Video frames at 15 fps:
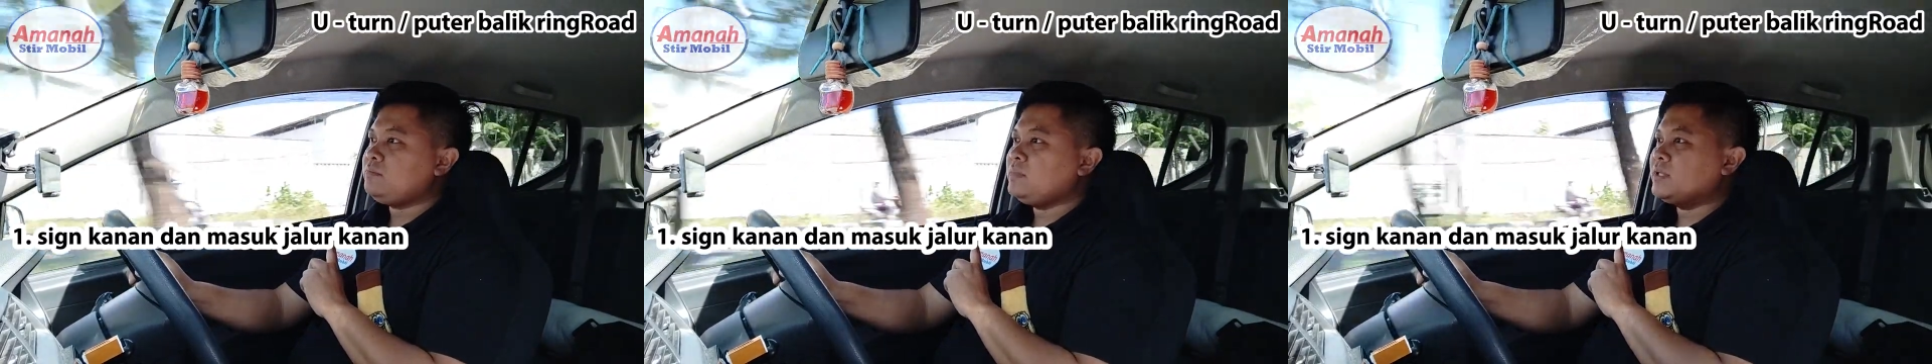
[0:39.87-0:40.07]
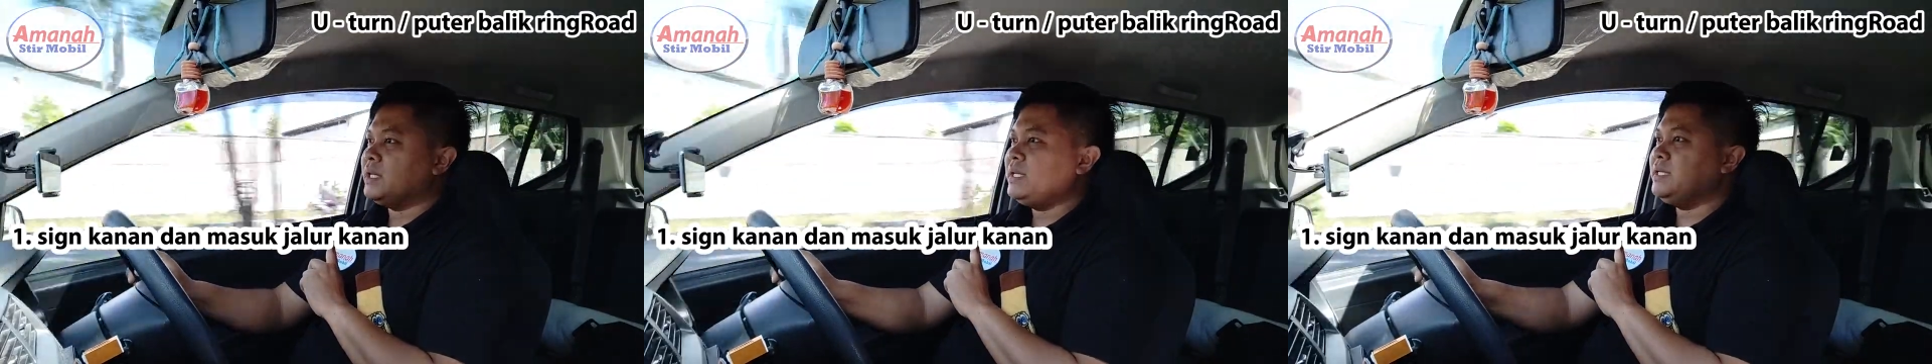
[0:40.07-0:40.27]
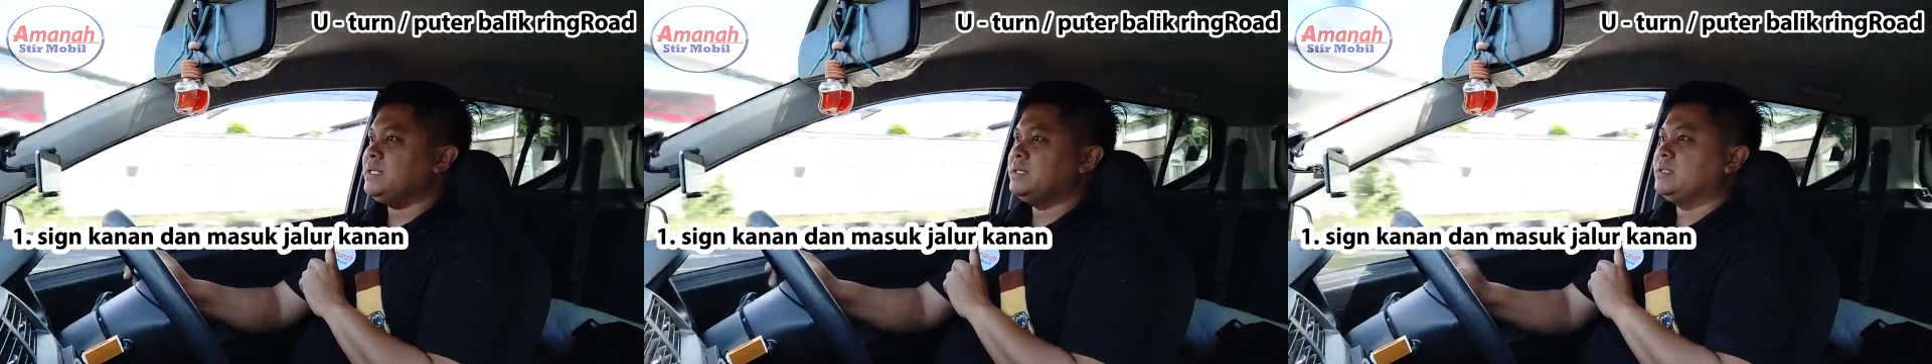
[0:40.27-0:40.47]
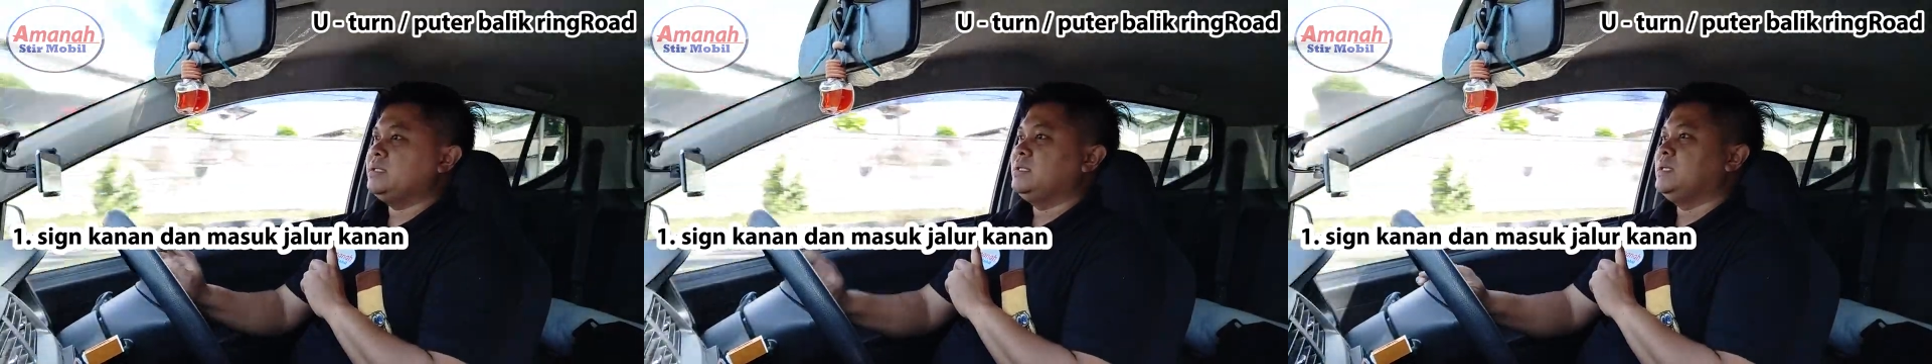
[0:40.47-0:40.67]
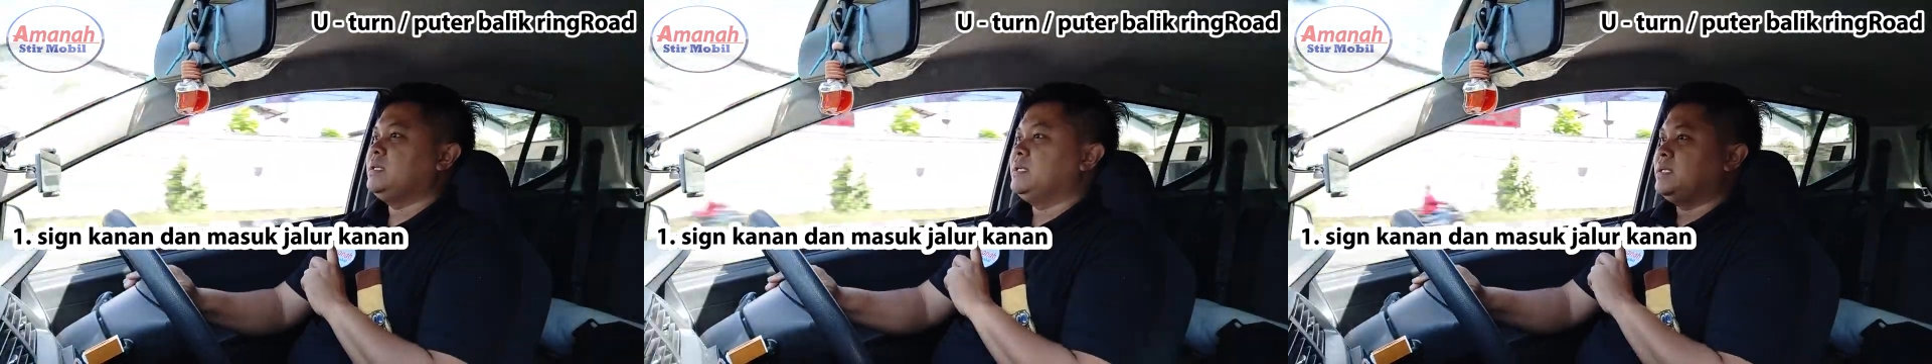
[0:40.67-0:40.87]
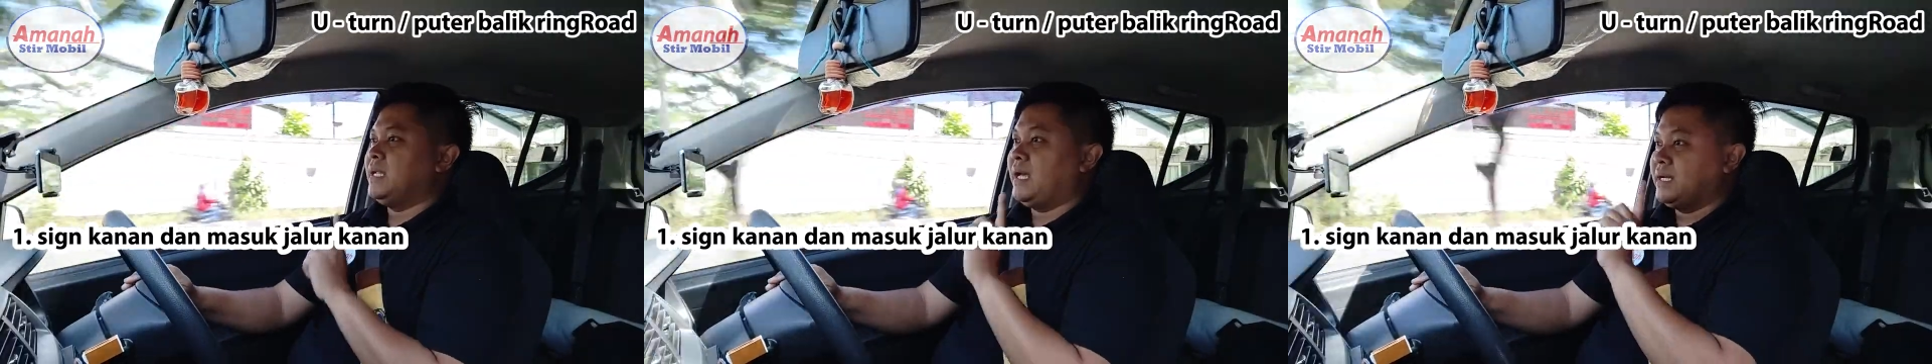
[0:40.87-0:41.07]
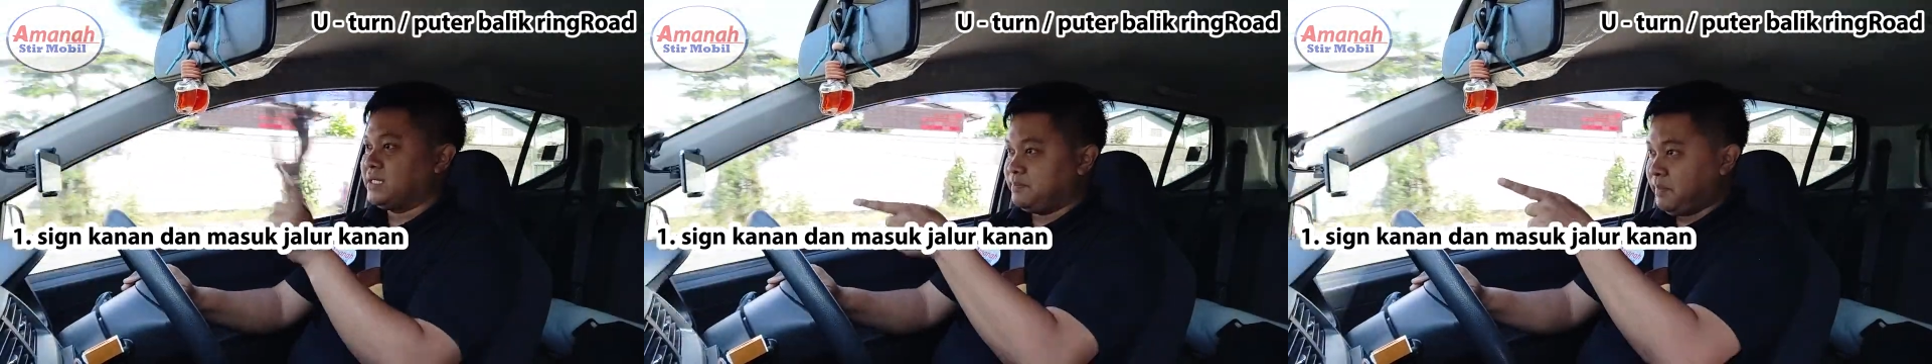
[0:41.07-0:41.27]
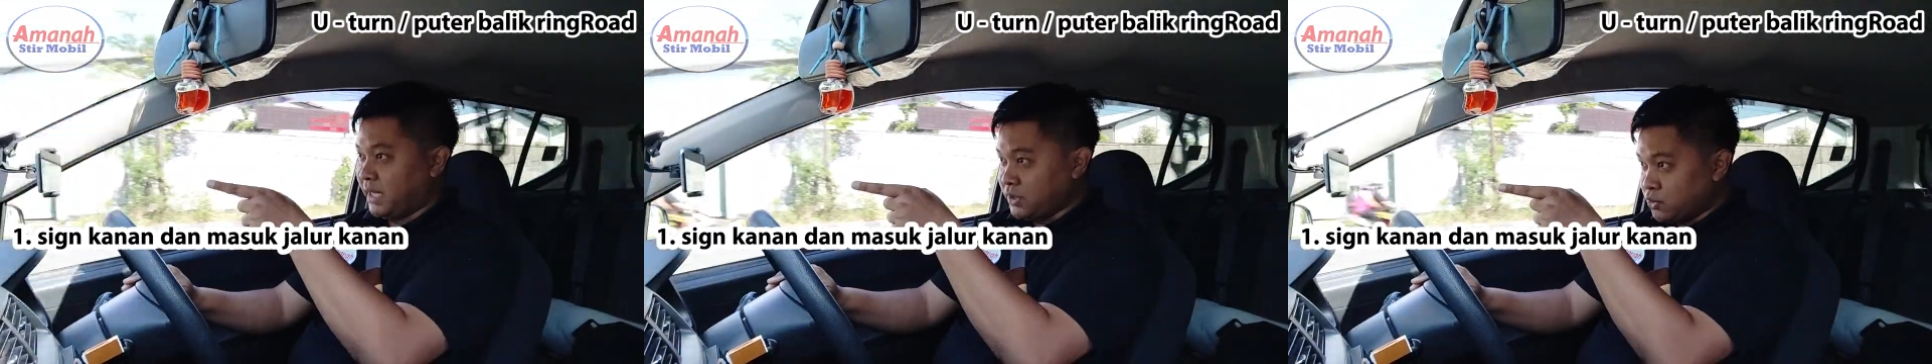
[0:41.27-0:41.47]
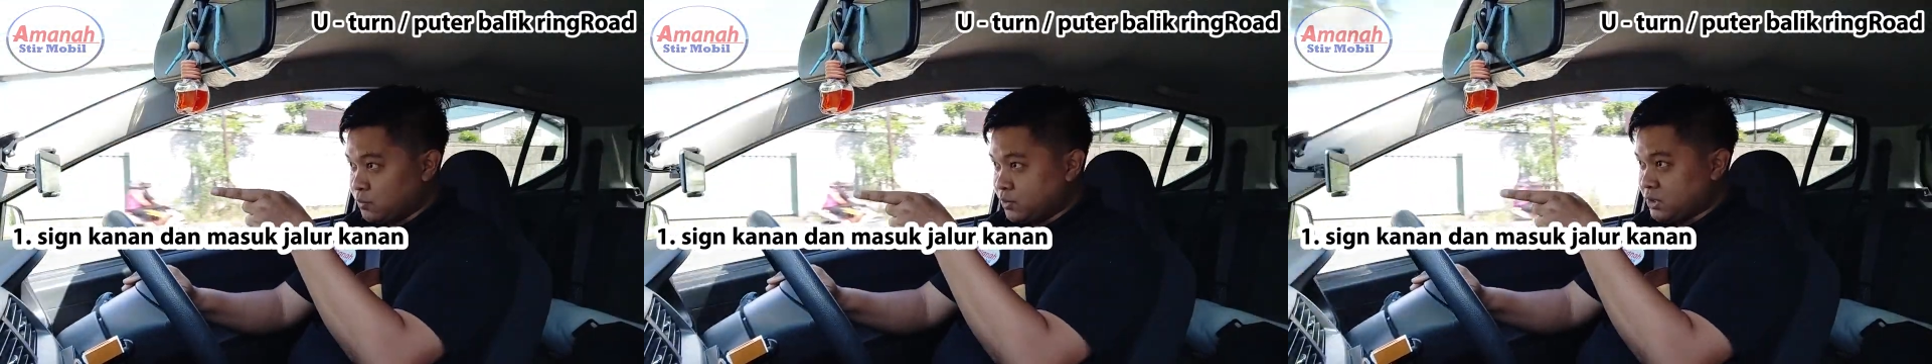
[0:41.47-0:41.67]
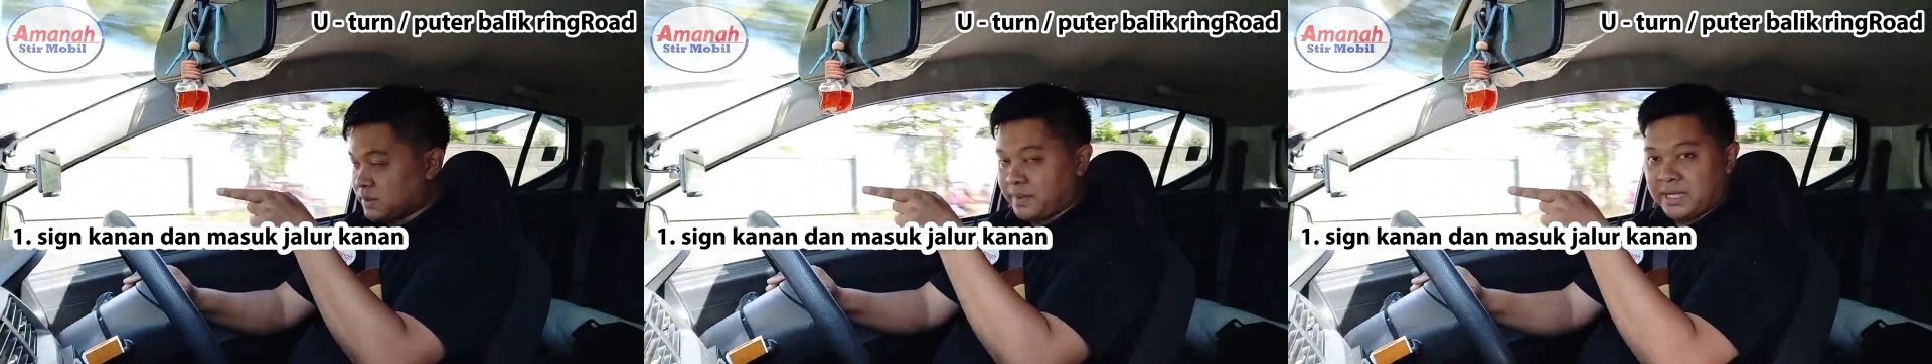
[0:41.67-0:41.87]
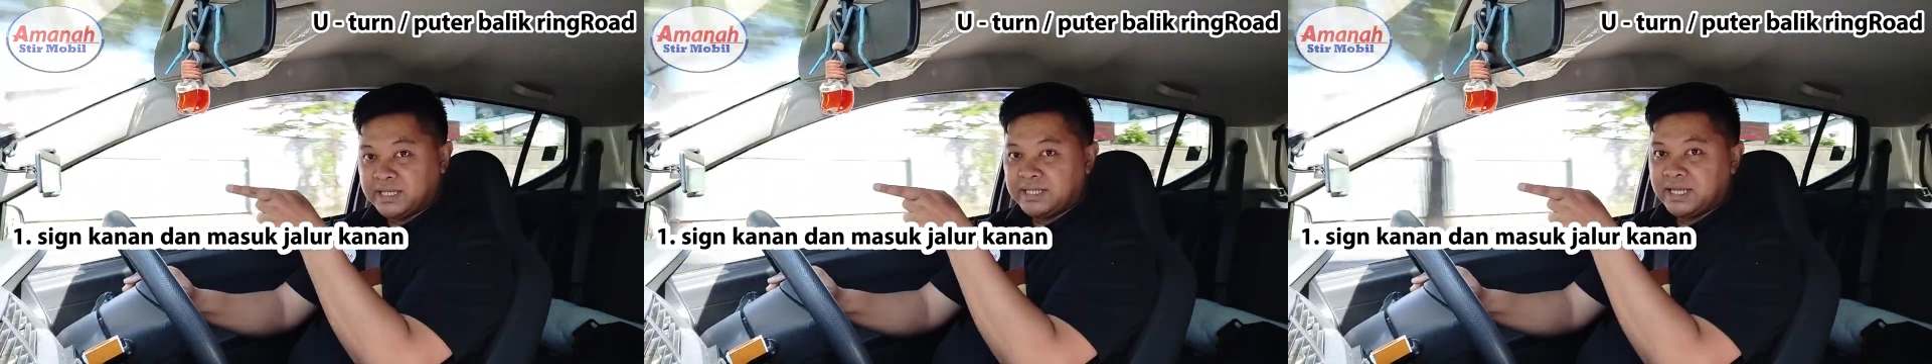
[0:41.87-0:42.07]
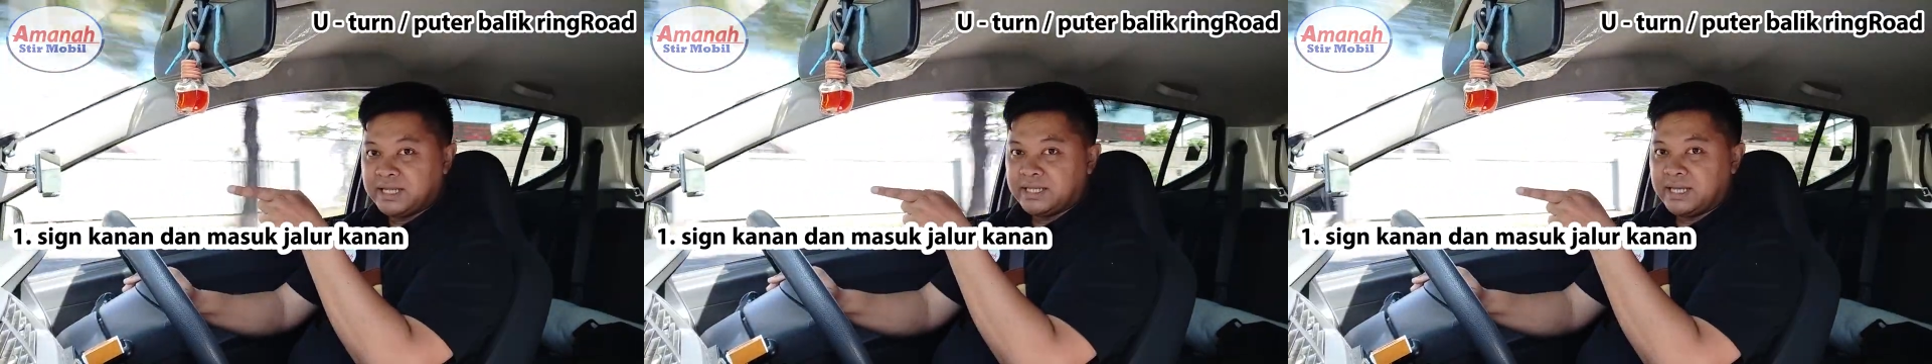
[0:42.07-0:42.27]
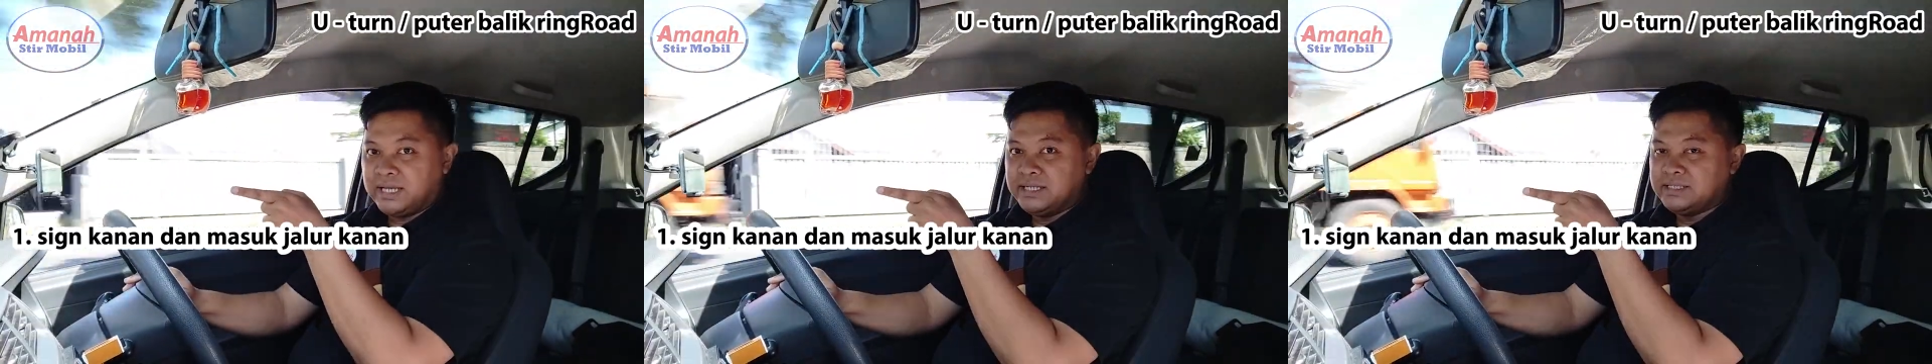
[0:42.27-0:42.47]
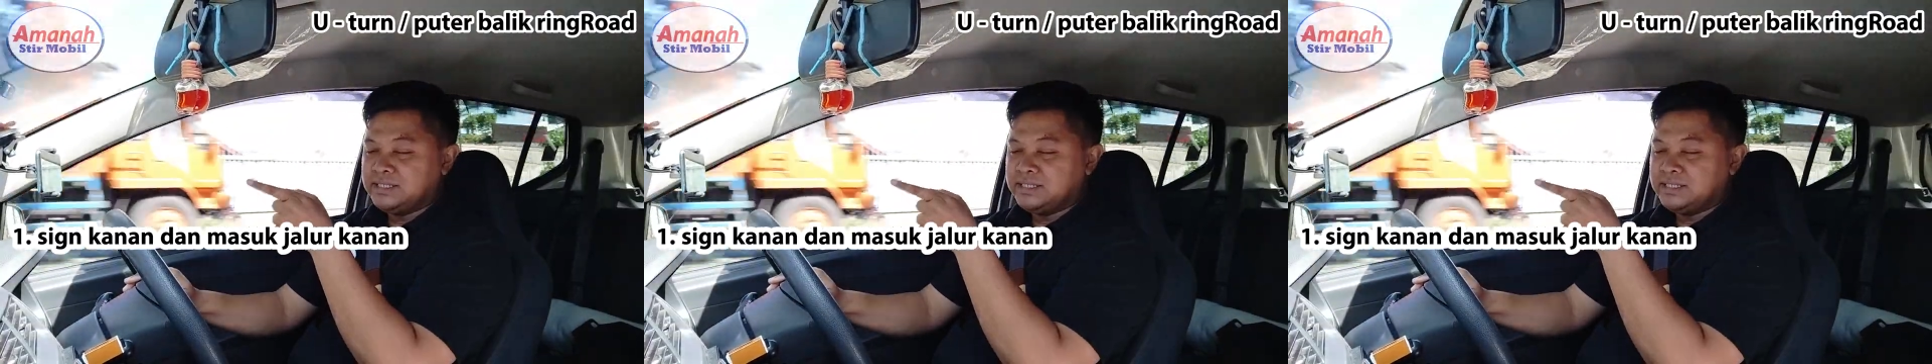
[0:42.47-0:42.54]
oke nah depan itu terbaliknya ya